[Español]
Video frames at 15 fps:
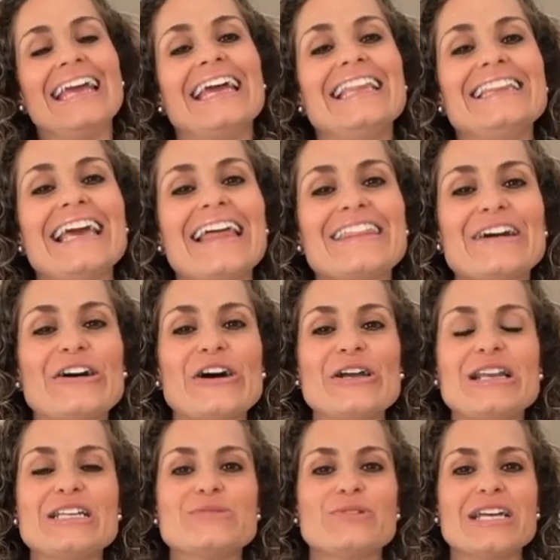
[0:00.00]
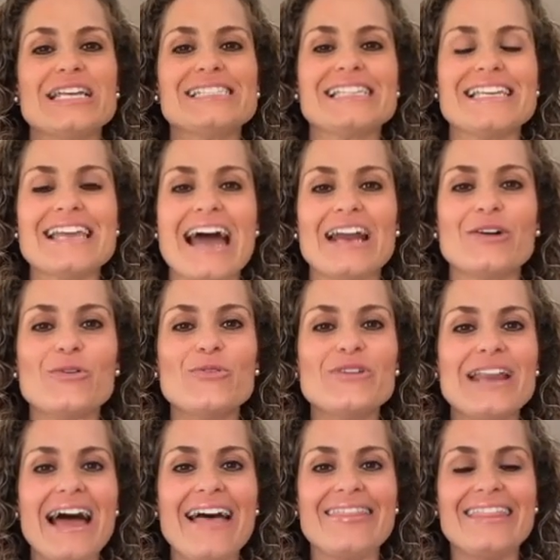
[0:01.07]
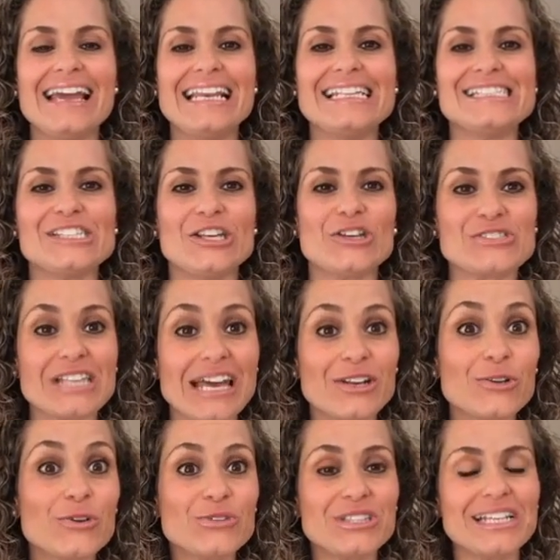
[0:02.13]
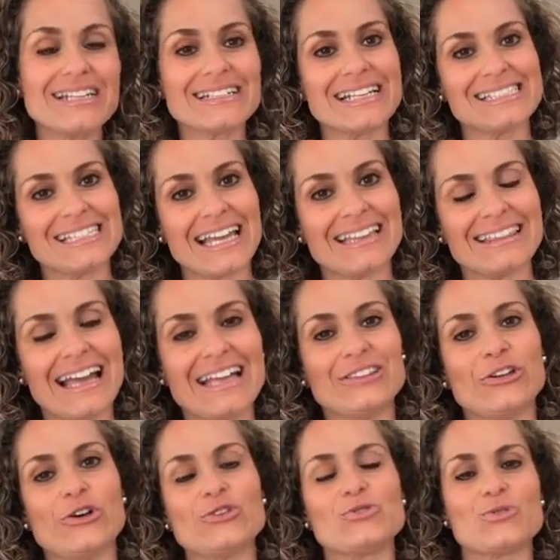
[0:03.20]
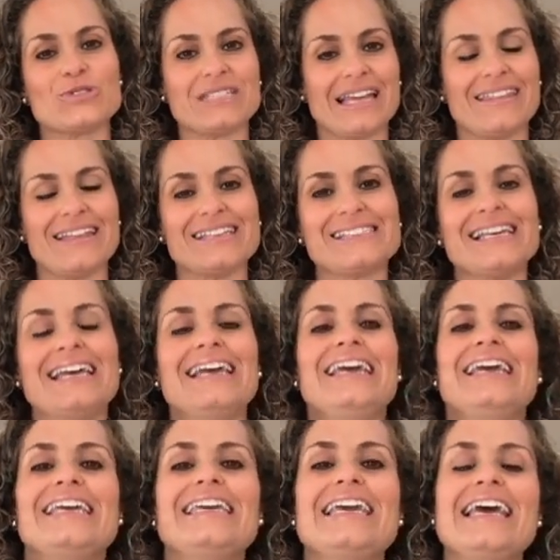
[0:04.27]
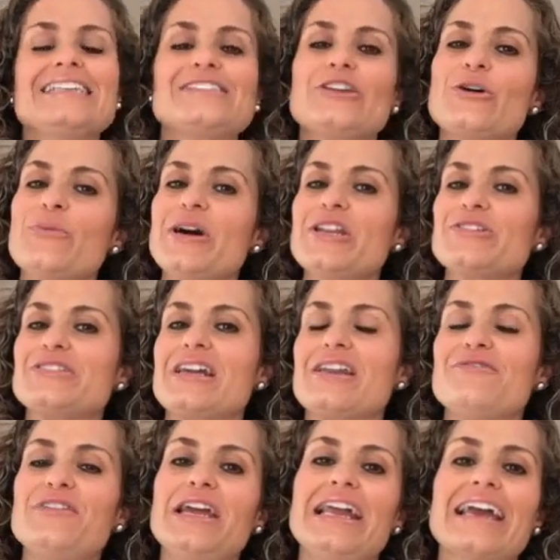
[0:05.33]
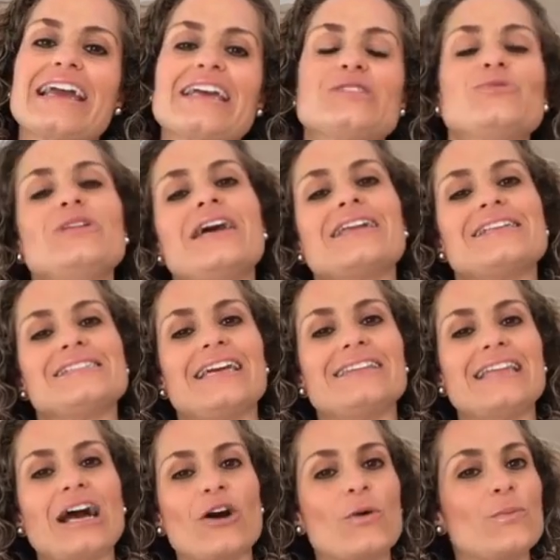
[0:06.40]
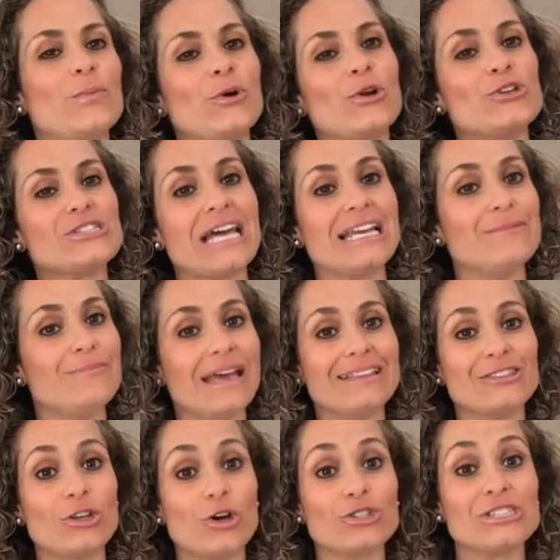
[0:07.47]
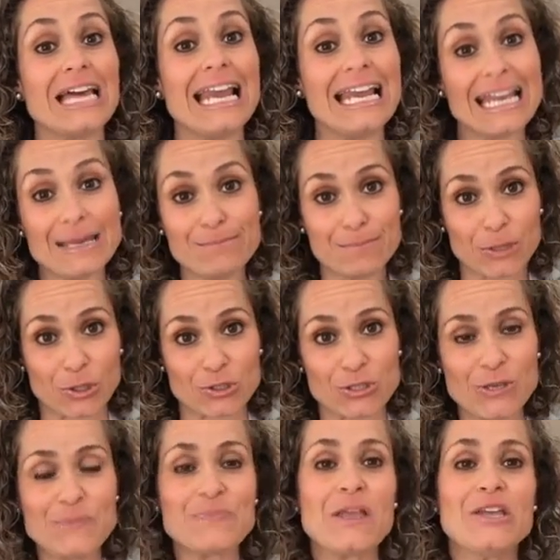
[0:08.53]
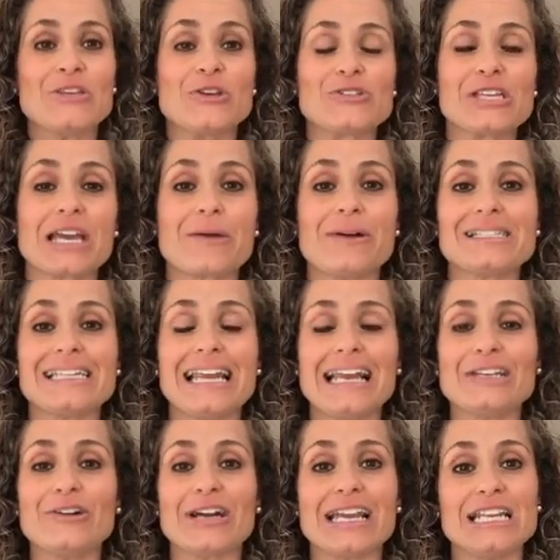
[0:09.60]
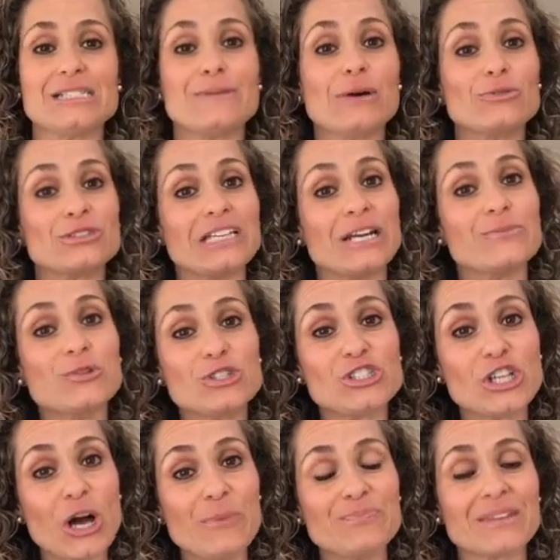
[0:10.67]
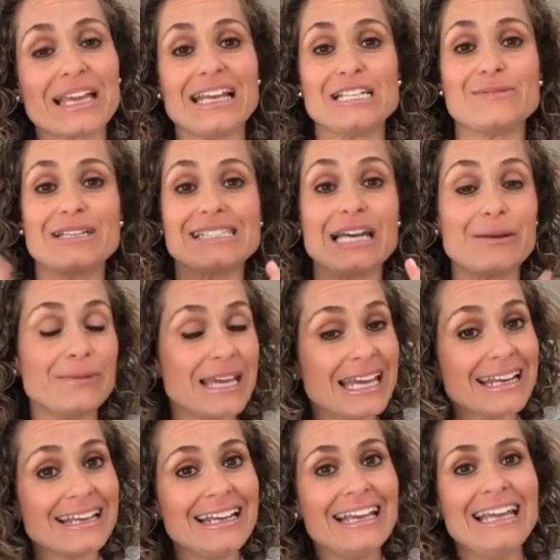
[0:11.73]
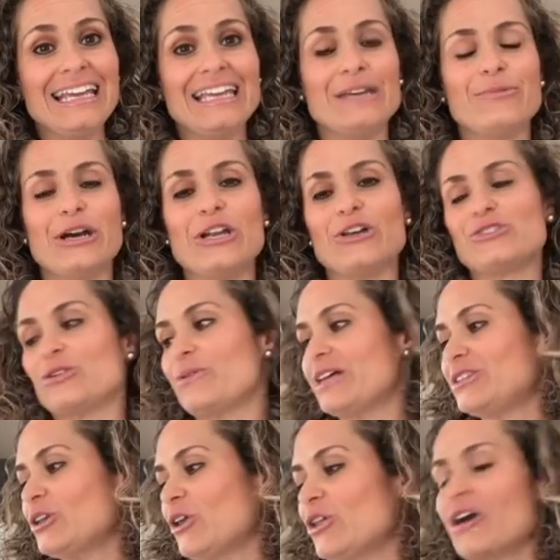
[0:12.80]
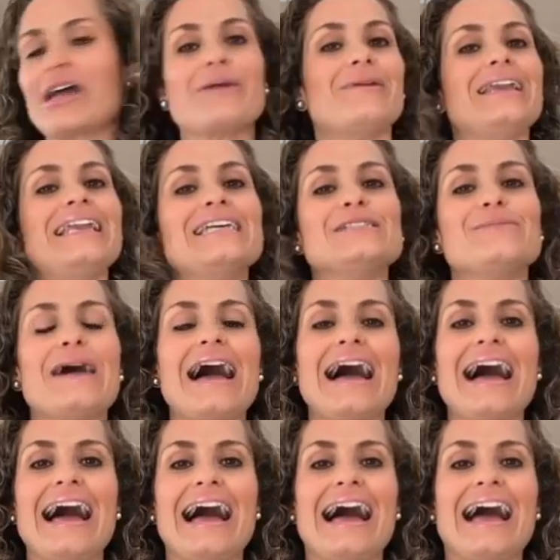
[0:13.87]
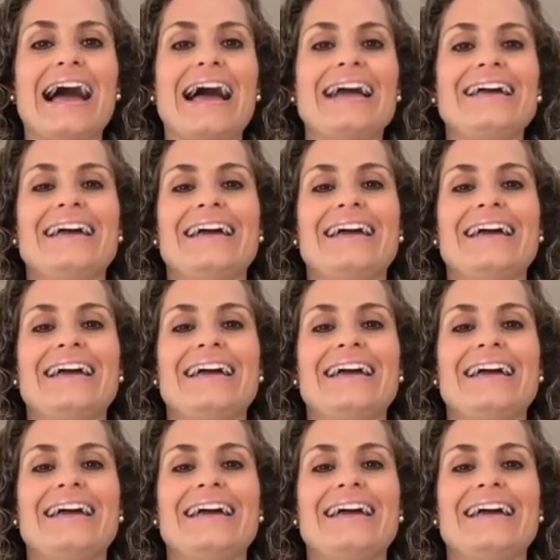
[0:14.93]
El día de hoy les voy a enseñar una deliciosa Nutri receta a todos ustedes. Y esto, bueno, se refiere a que es una receta con puros alimentos limpios. Yo sé que va a ser algo que les va a gustar mucho, que les va a servir y bueno, sobre todo que les va a,